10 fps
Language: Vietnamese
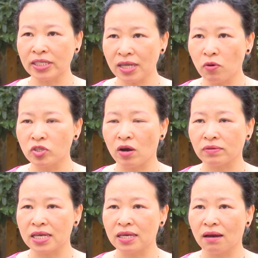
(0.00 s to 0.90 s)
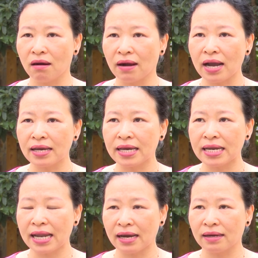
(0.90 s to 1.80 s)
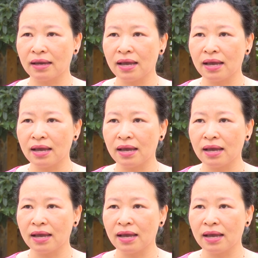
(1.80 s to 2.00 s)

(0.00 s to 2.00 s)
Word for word: sâu cho học sinh ở các cái kỹ năng,